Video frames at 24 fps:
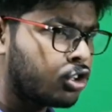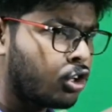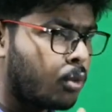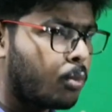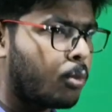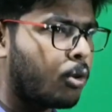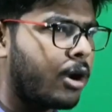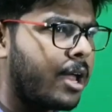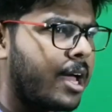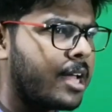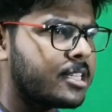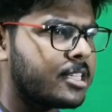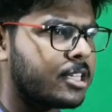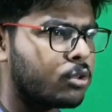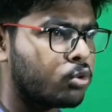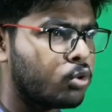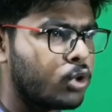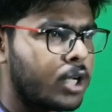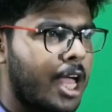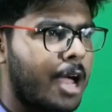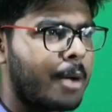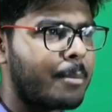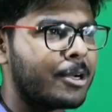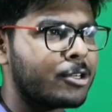তোর মনে আছে
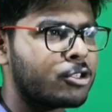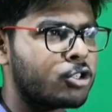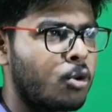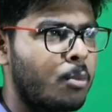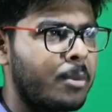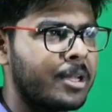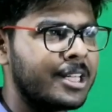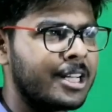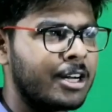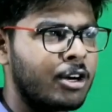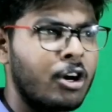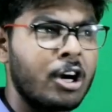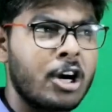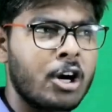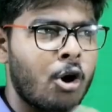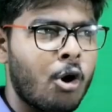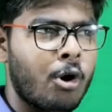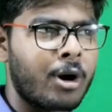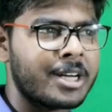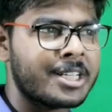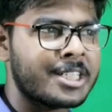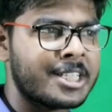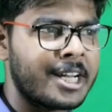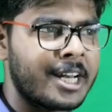তুই একবার সোমেদের ঘরে
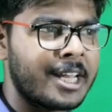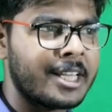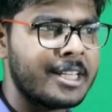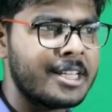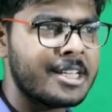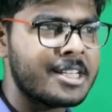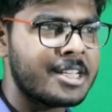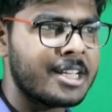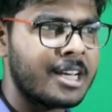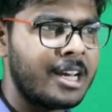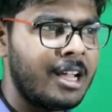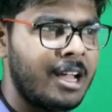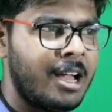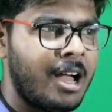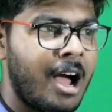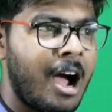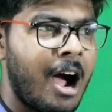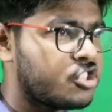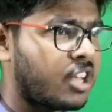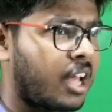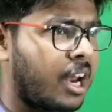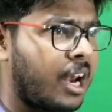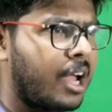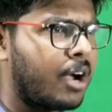রকেট ছেড়ে দিয়েছিলি
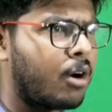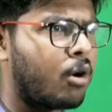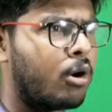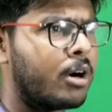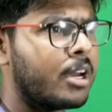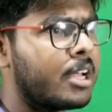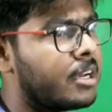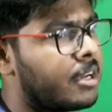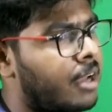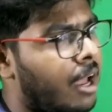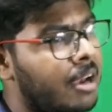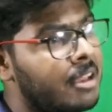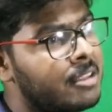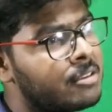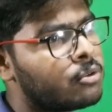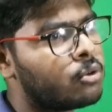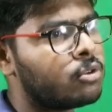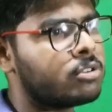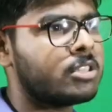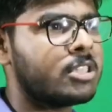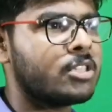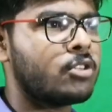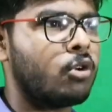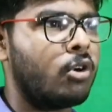সালা ঘরে নালিশ
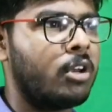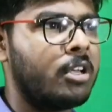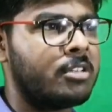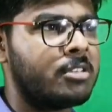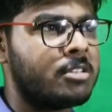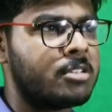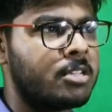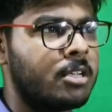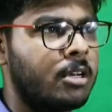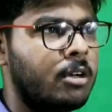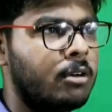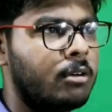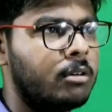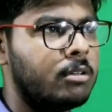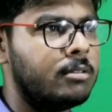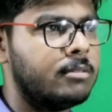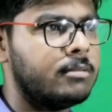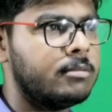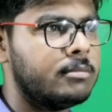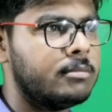করতে চলে এসেছিল